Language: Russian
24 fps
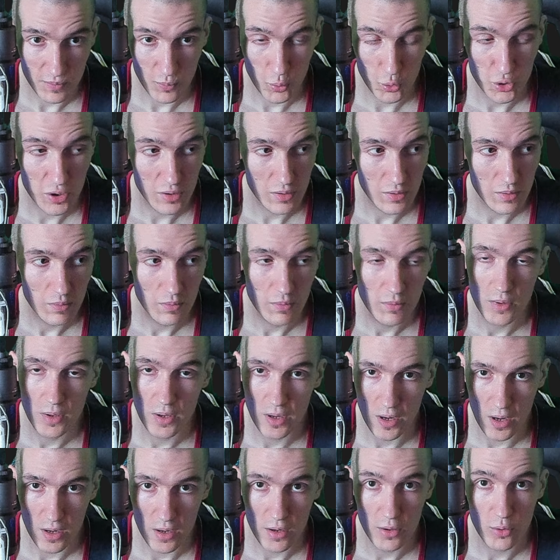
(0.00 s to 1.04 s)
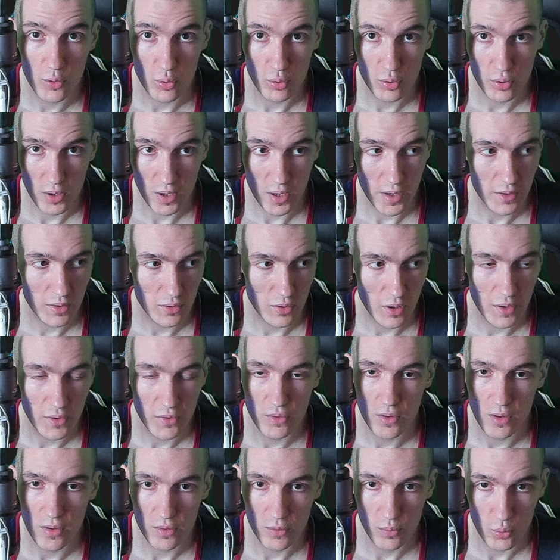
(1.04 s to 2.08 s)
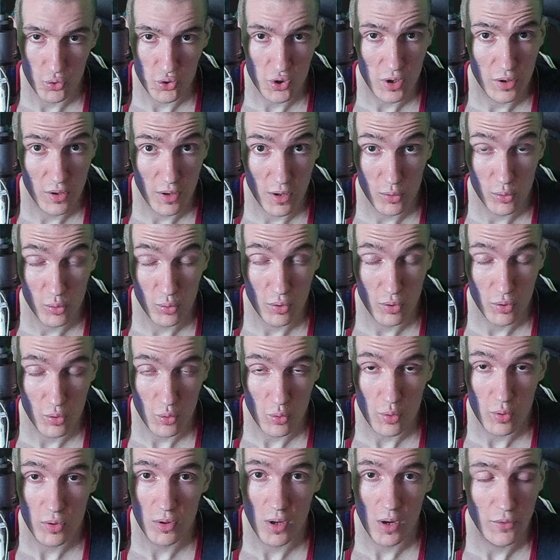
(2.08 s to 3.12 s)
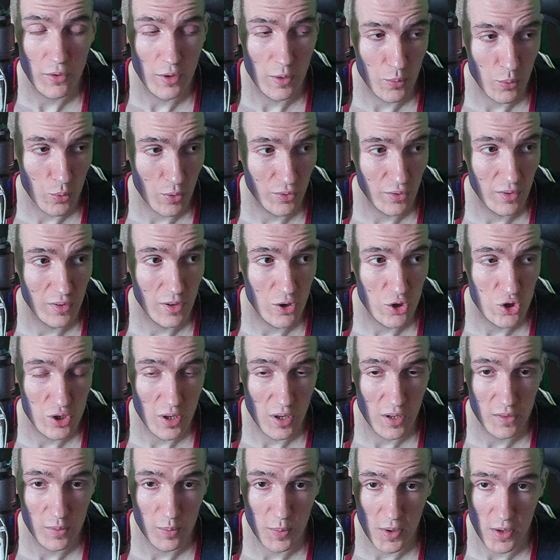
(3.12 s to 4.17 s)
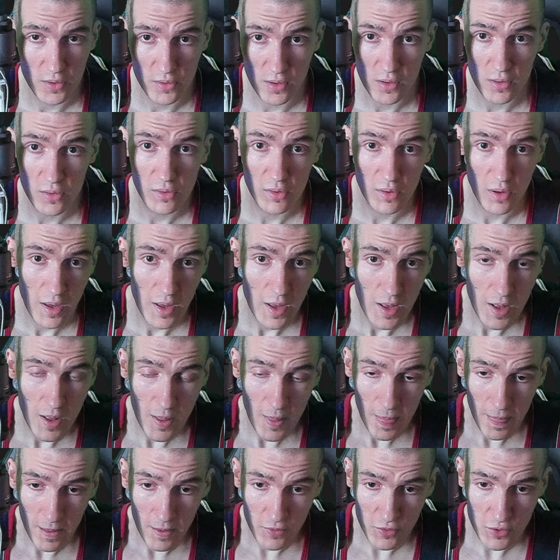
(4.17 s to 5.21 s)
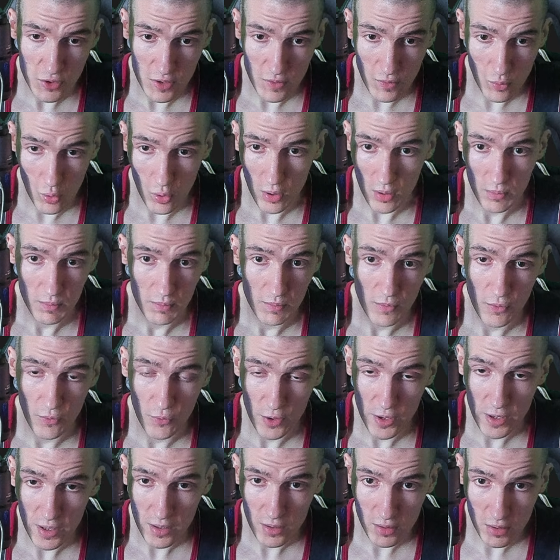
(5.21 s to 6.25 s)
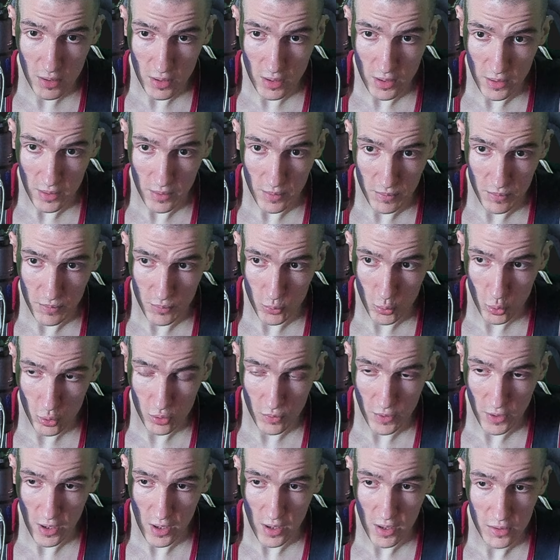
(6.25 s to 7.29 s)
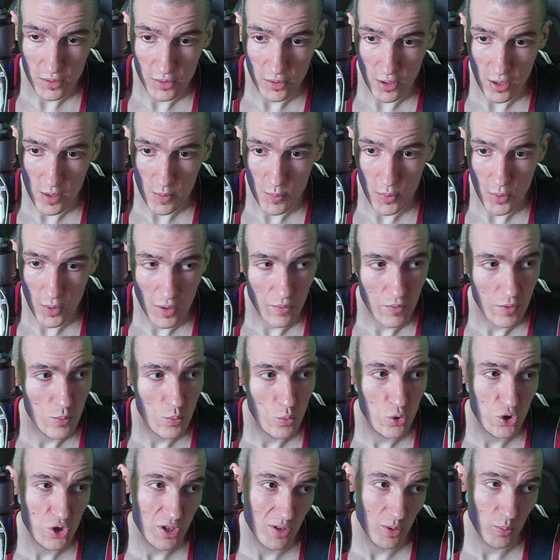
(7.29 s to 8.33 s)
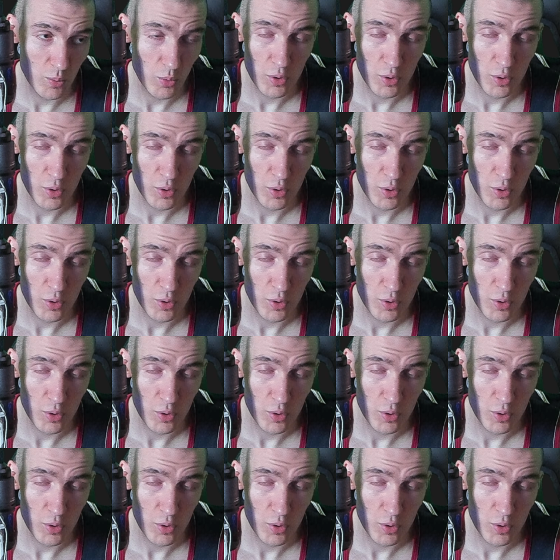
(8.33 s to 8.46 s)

будет реально крутая, классная озвучка на эту игру. Главное просто дождаться процесса всего выхода. Тут варианты либо вы можете